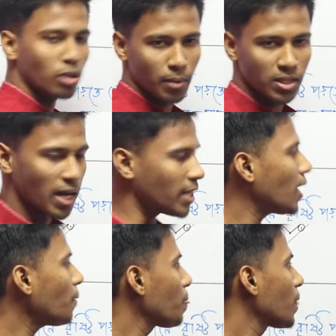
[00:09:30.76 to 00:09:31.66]
কিন্তু আমরা জানি
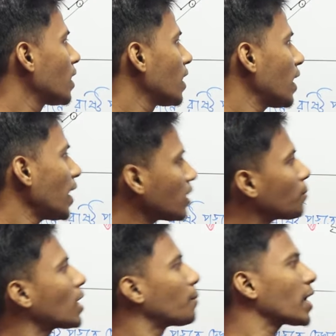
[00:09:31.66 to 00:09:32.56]
না এটার
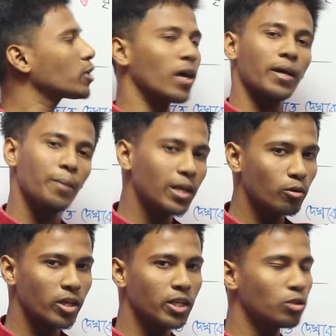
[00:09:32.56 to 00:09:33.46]
মান আমরা একটু আগে বের
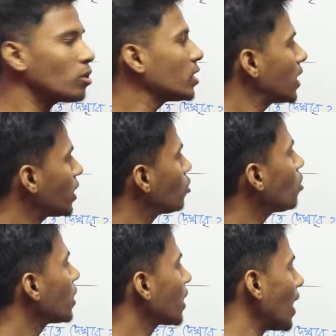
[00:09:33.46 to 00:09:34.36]
করে নিত দেখি তো
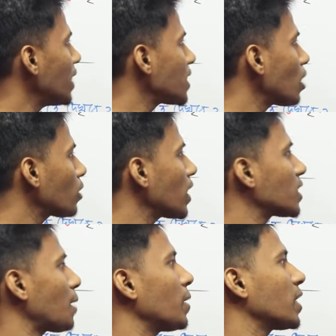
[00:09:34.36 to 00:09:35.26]
গাড়ি চালকের
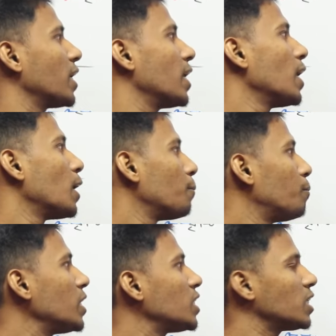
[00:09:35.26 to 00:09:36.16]
সাপেক্ষে
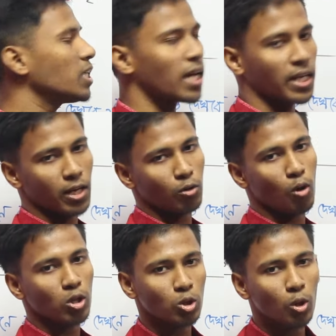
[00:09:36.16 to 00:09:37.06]
বৃষ্টিটাকে
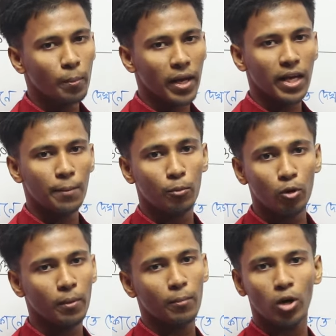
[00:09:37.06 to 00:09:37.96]
কত বেগে
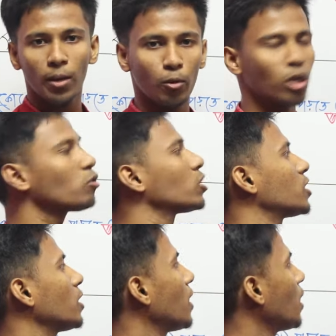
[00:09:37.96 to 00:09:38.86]
পড়বে বলে মনে
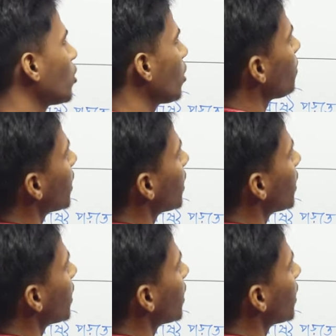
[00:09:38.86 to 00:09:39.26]
হচ্ছে তো এই